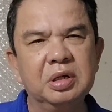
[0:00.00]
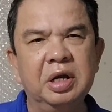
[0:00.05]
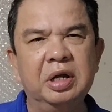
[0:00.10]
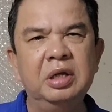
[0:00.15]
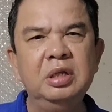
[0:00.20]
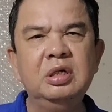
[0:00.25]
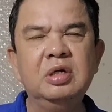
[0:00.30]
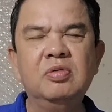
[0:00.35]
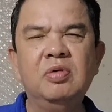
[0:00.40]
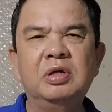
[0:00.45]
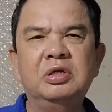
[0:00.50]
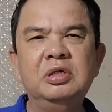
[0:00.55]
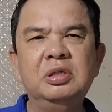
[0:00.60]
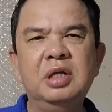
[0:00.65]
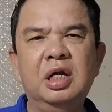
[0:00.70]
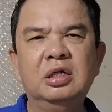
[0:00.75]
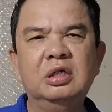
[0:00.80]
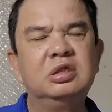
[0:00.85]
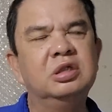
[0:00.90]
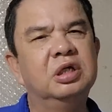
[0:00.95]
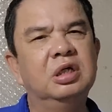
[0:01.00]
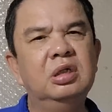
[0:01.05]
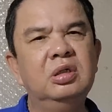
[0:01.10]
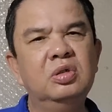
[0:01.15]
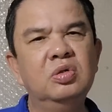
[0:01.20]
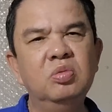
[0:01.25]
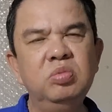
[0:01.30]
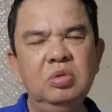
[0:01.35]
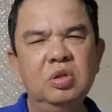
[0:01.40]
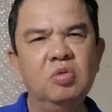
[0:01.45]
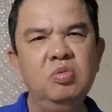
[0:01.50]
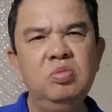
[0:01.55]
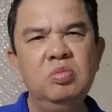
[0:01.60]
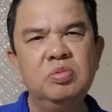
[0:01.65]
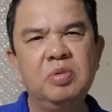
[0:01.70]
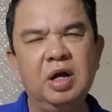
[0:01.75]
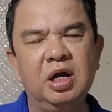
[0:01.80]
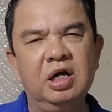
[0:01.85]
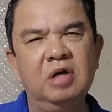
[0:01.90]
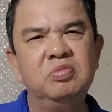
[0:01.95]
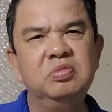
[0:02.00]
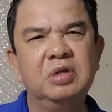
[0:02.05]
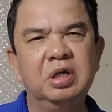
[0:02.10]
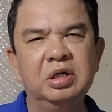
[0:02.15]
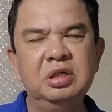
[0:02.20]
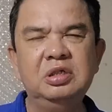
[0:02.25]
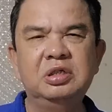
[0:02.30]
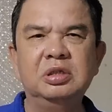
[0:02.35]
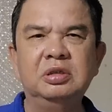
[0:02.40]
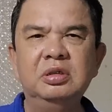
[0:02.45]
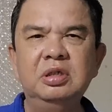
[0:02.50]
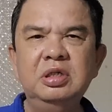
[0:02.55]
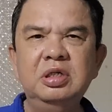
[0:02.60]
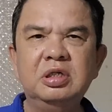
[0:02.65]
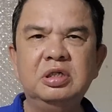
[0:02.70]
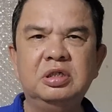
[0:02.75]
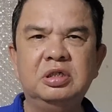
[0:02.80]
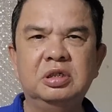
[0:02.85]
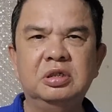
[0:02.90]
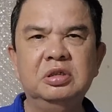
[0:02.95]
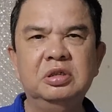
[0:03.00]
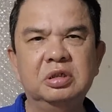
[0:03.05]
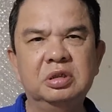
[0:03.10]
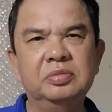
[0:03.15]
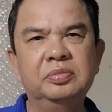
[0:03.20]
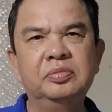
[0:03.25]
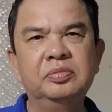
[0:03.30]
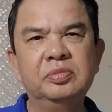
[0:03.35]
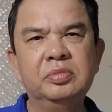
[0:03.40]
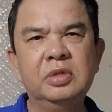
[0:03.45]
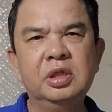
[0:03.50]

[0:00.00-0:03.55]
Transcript: để cơ quan chức năng sẽ lúng túng và không thể xử lý hình sự được